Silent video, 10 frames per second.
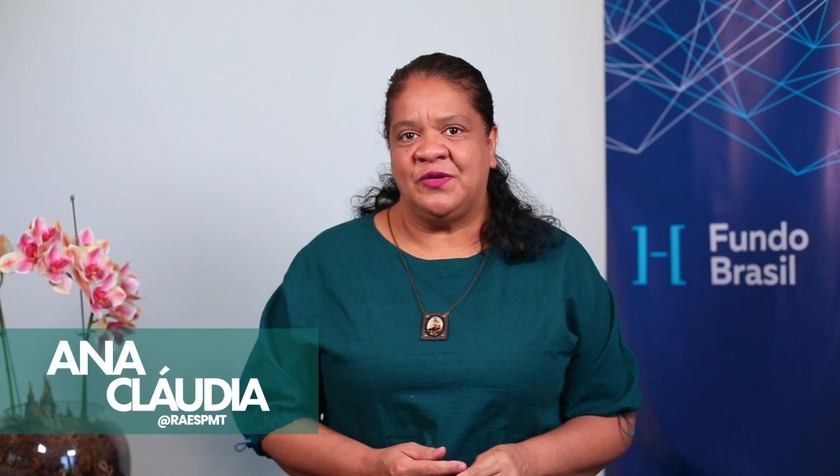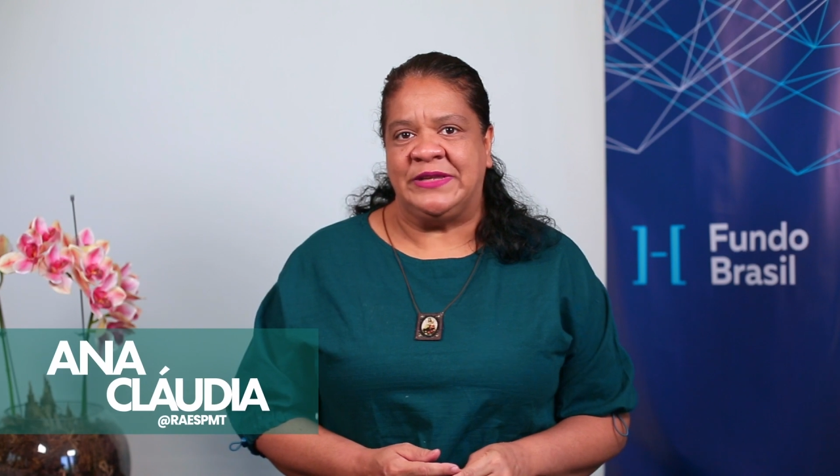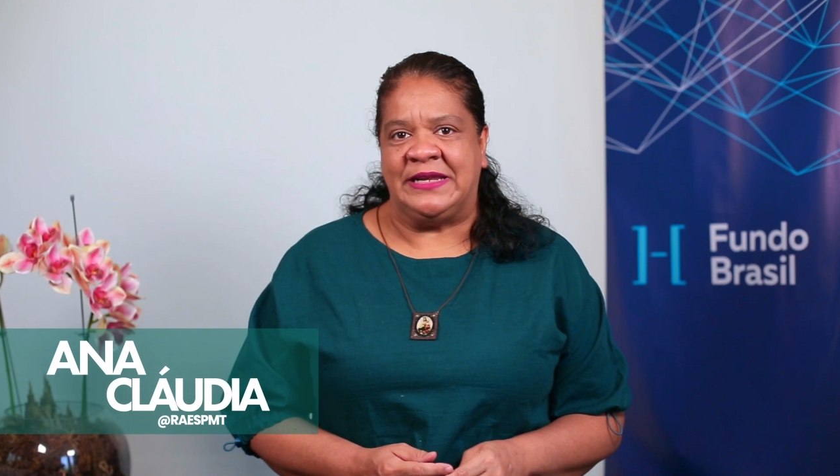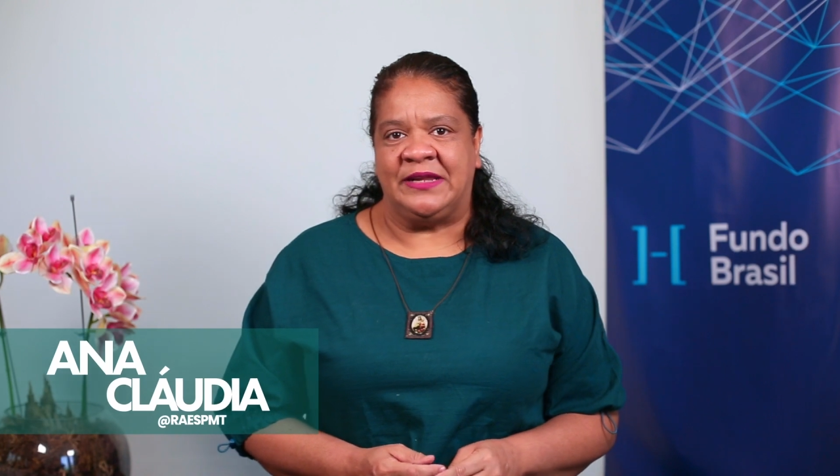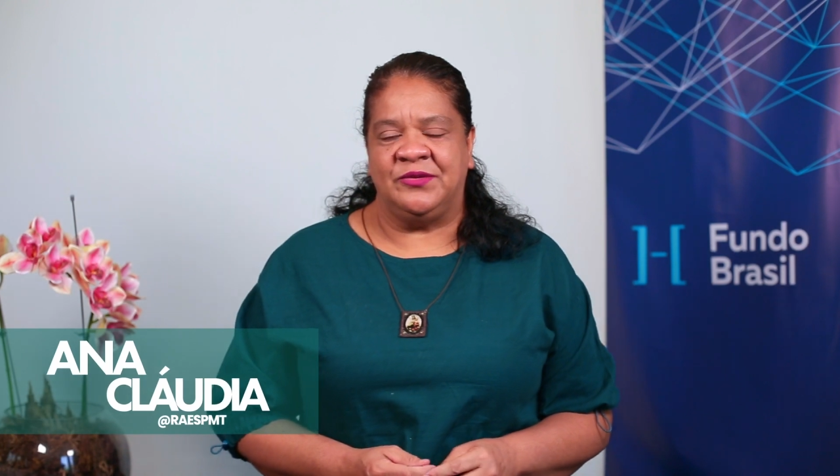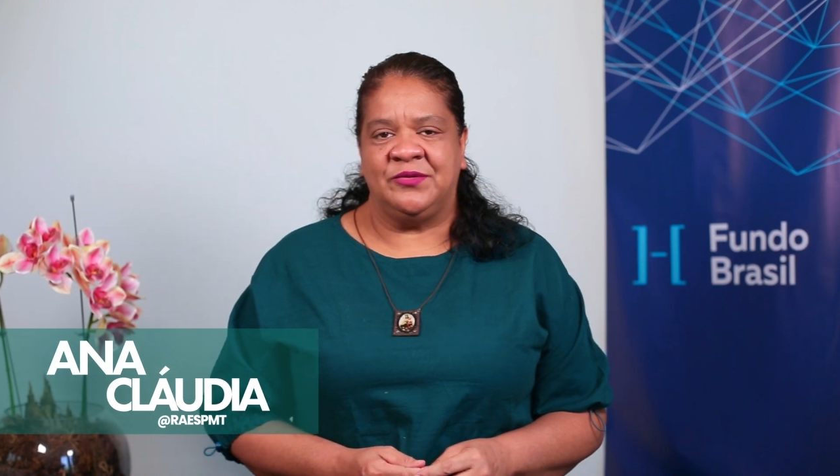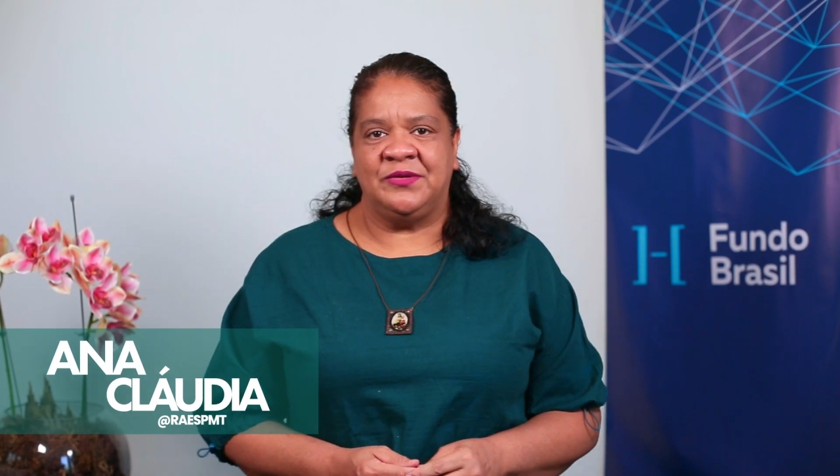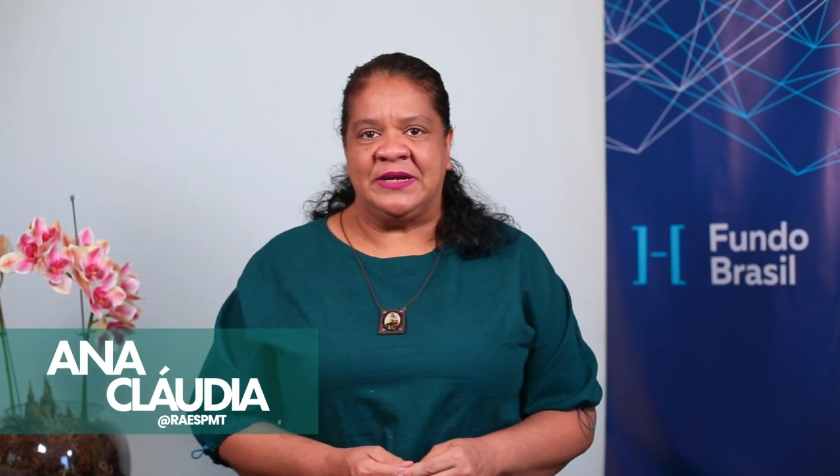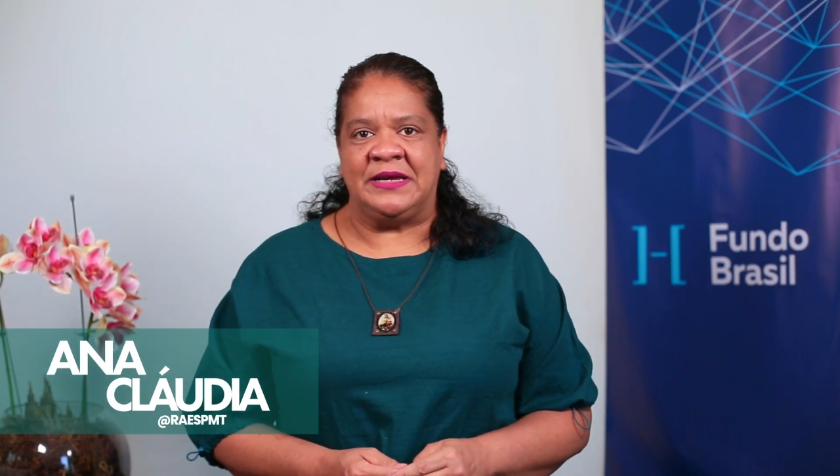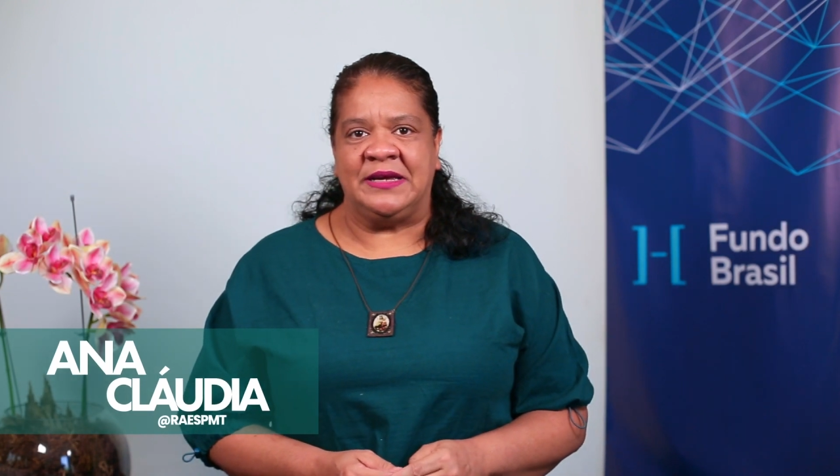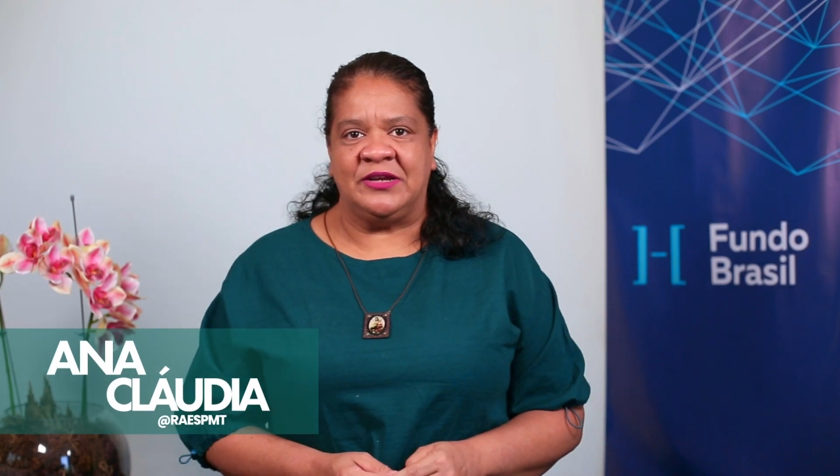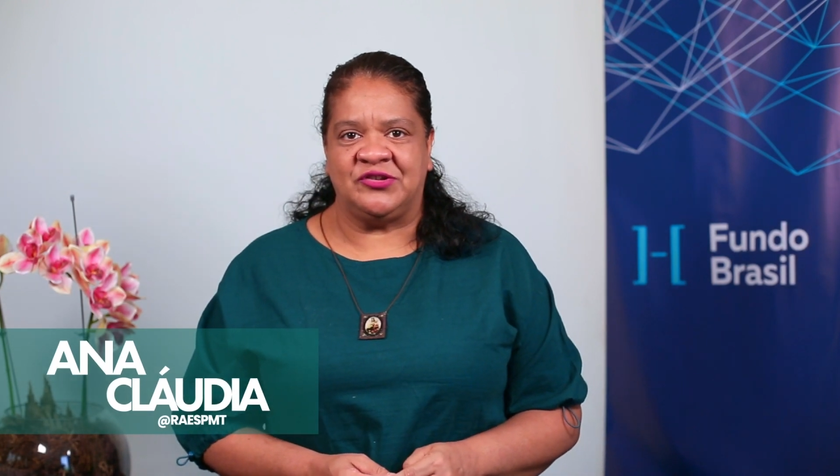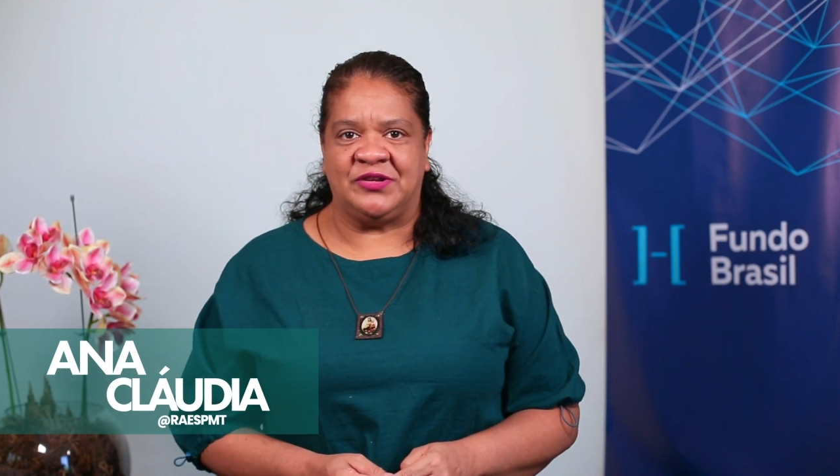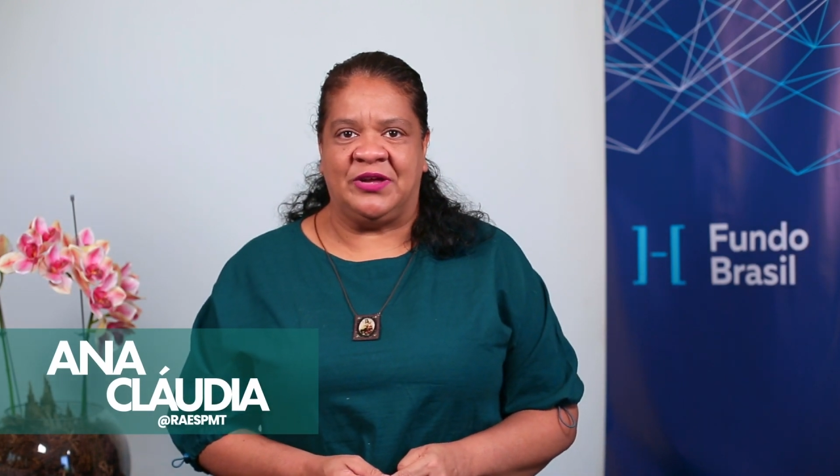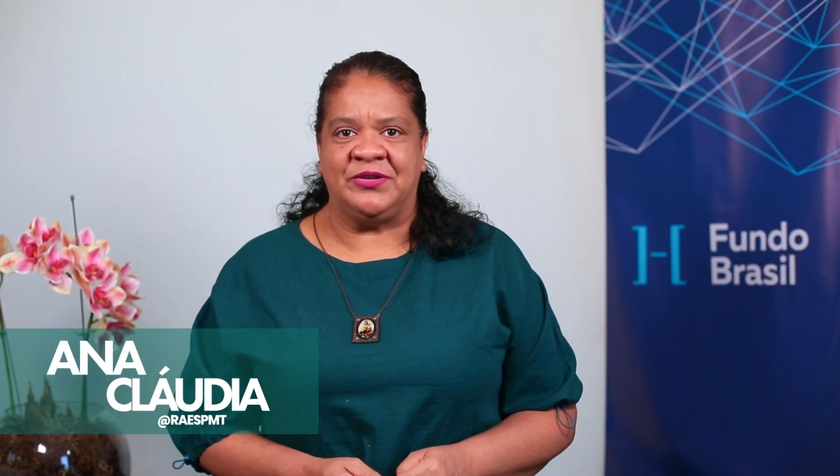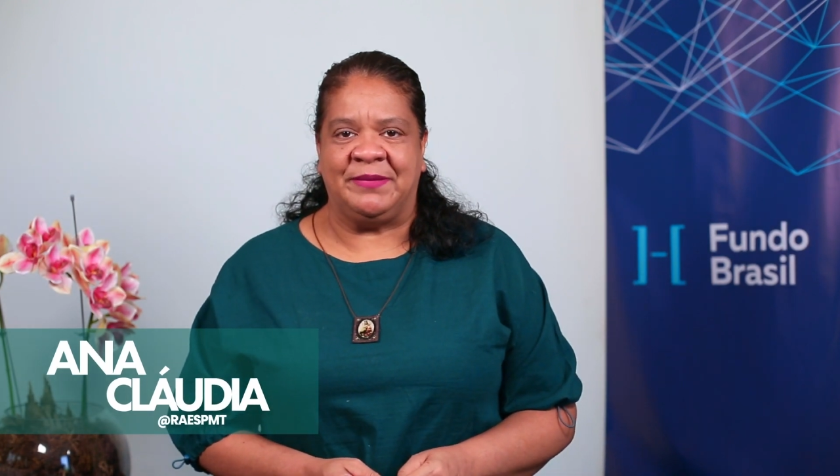coordenadora regional